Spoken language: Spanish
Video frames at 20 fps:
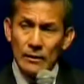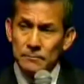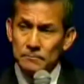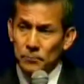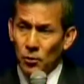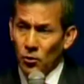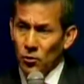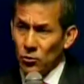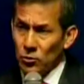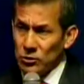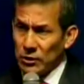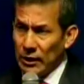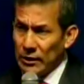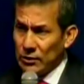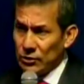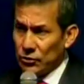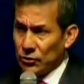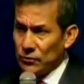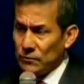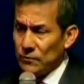Por lo
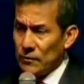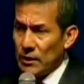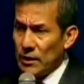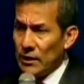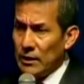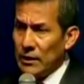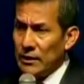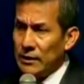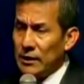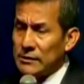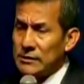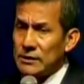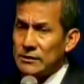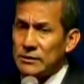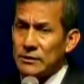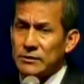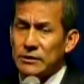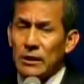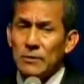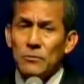tanto,
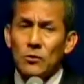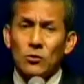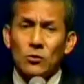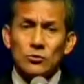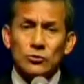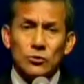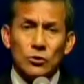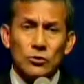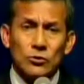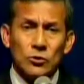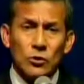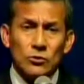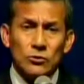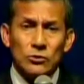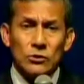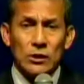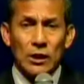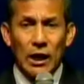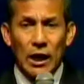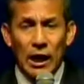necesitamos
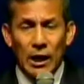nosotros